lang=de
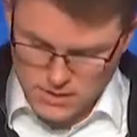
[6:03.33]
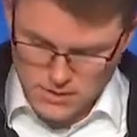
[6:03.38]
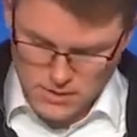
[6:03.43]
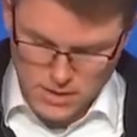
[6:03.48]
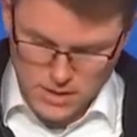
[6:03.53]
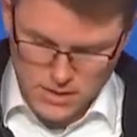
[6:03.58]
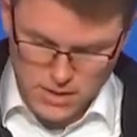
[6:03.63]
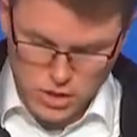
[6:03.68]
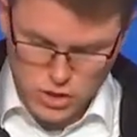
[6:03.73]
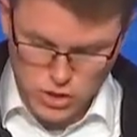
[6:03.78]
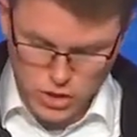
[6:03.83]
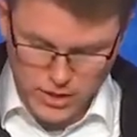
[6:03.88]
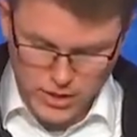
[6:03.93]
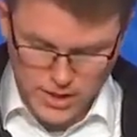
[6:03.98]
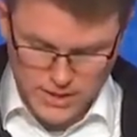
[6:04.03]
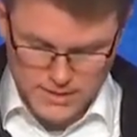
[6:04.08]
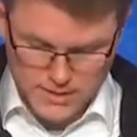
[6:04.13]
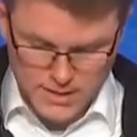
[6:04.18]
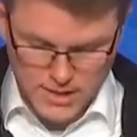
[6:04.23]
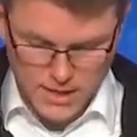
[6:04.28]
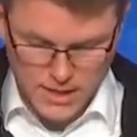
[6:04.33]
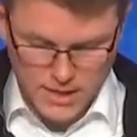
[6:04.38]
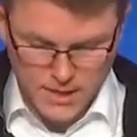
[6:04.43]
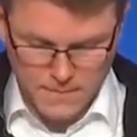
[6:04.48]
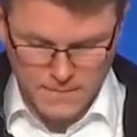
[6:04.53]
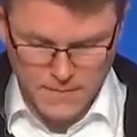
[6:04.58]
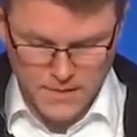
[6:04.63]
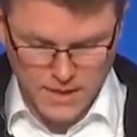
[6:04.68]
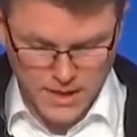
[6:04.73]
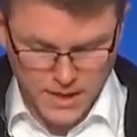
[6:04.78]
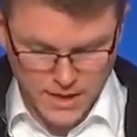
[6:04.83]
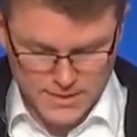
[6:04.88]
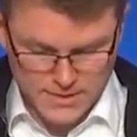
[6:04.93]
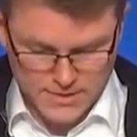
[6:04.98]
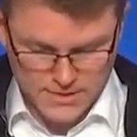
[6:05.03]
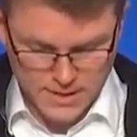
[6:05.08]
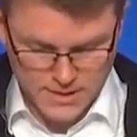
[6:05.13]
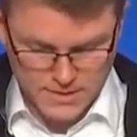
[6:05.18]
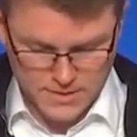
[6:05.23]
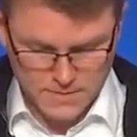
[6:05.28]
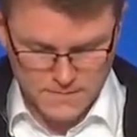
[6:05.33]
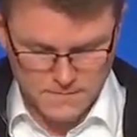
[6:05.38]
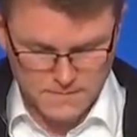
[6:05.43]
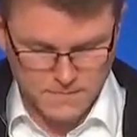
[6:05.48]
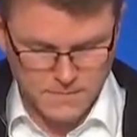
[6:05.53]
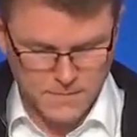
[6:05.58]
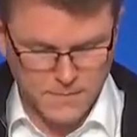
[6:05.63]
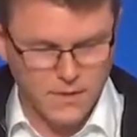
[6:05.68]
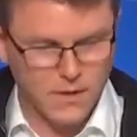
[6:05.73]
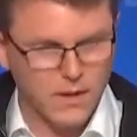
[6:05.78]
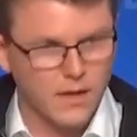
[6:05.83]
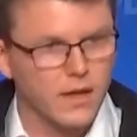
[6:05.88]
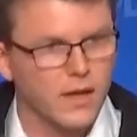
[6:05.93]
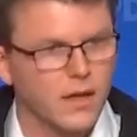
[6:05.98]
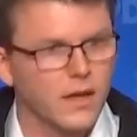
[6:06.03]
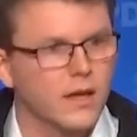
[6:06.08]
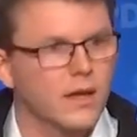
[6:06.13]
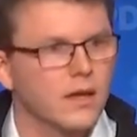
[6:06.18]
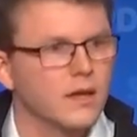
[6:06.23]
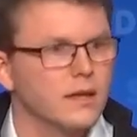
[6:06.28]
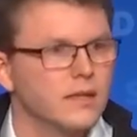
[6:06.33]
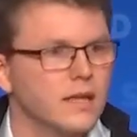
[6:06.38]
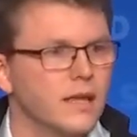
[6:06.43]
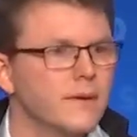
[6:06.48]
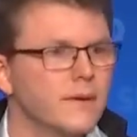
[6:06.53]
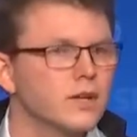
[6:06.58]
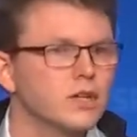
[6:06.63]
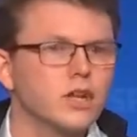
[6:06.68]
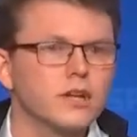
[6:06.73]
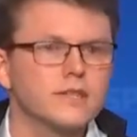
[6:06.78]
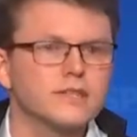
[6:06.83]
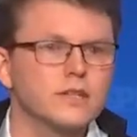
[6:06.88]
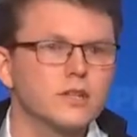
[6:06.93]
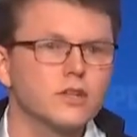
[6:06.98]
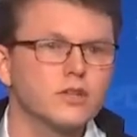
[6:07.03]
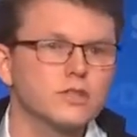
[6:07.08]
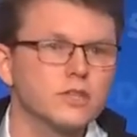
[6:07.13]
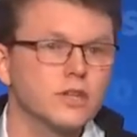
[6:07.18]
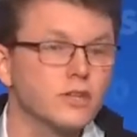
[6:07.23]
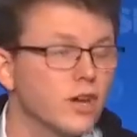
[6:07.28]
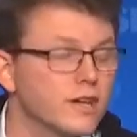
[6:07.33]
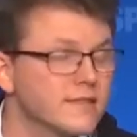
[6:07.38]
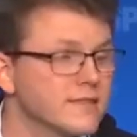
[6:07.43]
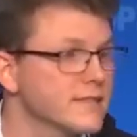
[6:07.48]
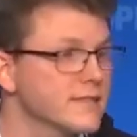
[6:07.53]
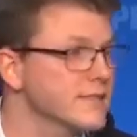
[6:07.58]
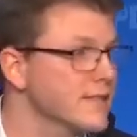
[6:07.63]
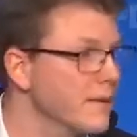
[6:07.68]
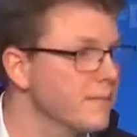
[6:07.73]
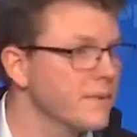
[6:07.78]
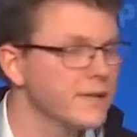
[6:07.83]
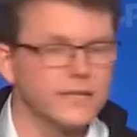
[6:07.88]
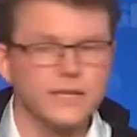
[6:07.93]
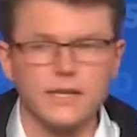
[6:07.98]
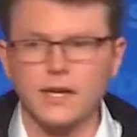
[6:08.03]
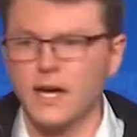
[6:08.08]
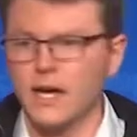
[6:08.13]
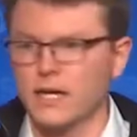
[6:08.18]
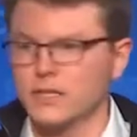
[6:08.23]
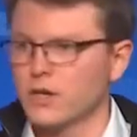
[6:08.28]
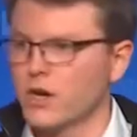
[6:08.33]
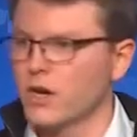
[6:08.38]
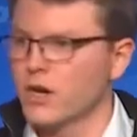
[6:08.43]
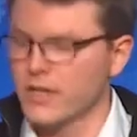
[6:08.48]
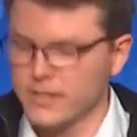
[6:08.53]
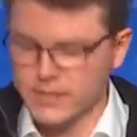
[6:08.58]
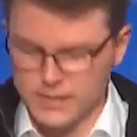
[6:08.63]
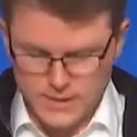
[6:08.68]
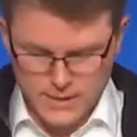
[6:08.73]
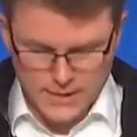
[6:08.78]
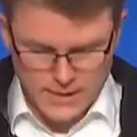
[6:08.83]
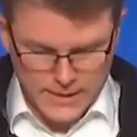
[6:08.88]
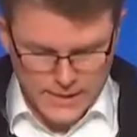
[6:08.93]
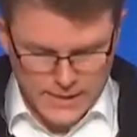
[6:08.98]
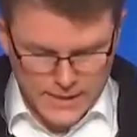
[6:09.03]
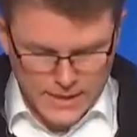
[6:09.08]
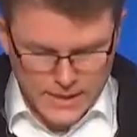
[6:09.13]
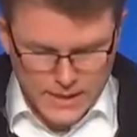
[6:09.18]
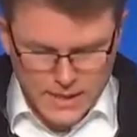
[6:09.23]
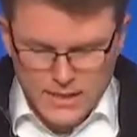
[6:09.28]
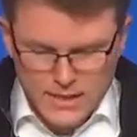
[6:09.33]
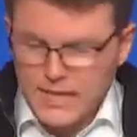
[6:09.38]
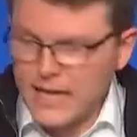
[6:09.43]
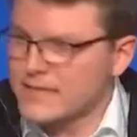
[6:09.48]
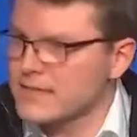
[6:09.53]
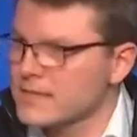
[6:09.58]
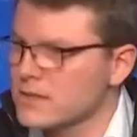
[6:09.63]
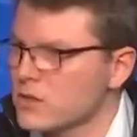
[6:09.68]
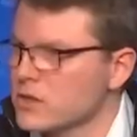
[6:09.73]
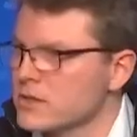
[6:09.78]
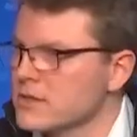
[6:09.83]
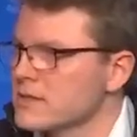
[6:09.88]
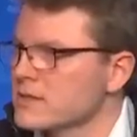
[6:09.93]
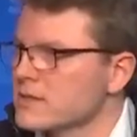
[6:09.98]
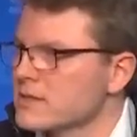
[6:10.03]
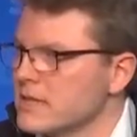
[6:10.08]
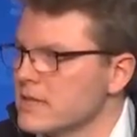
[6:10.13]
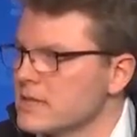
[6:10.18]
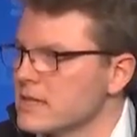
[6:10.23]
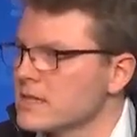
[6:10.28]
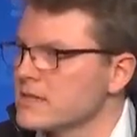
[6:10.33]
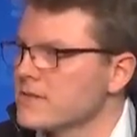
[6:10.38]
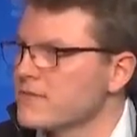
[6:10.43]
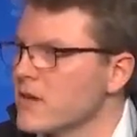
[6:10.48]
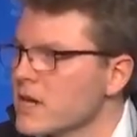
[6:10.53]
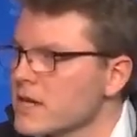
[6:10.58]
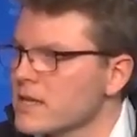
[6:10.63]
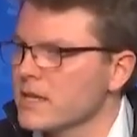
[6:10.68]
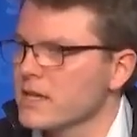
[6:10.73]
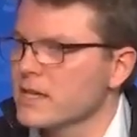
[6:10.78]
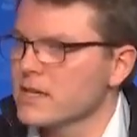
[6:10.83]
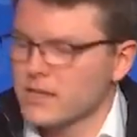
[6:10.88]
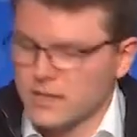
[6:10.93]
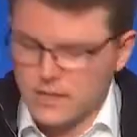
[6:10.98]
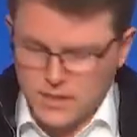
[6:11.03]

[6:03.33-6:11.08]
den Steuerzahler keinen Cent. Liebe Genossinnen und Genossen, ich appelliere an euch, lasst uns dieses wirklich